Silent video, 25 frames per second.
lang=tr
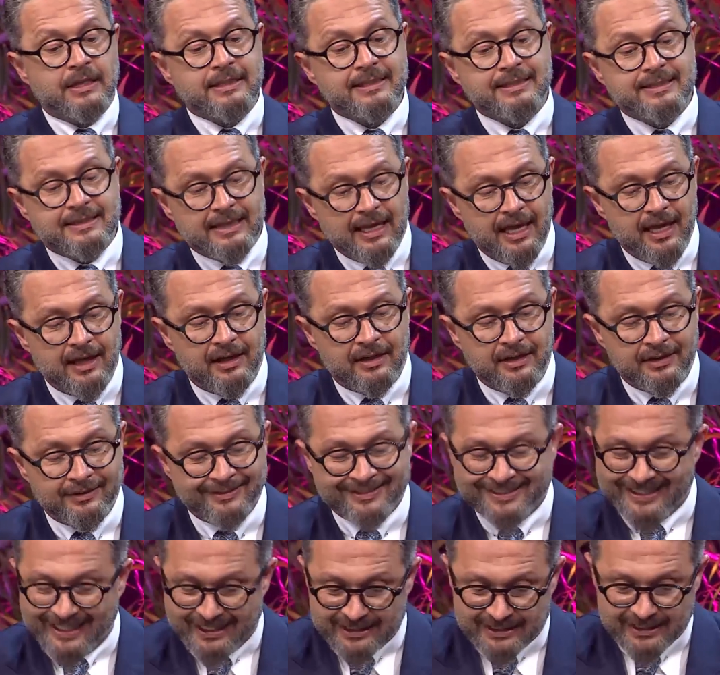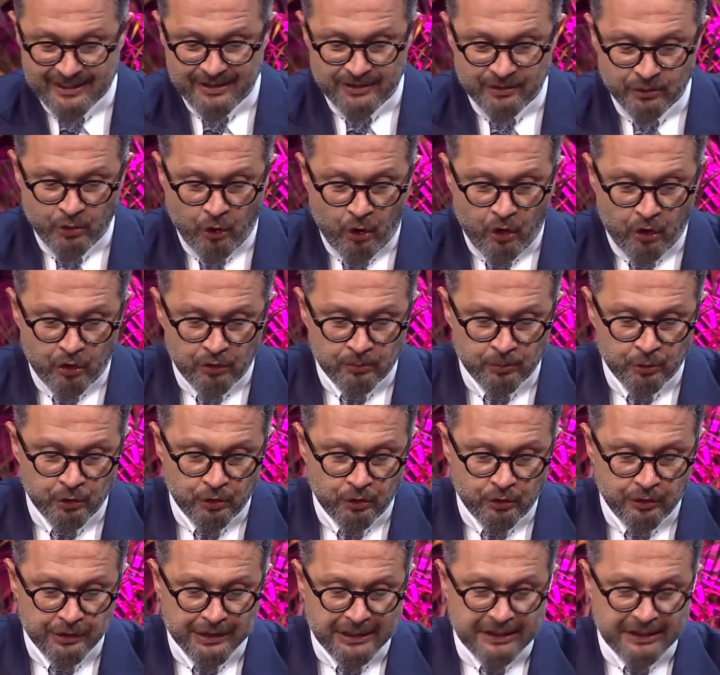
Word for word: Zerrin Tekindor mu?